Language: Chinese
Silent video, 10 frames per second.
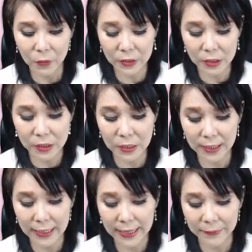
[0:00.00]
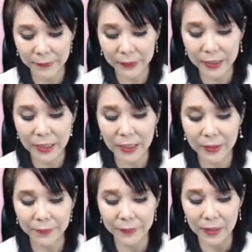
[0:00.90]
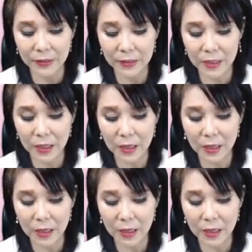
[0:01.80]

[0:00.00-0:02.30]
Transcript: 或者是两片啊，这个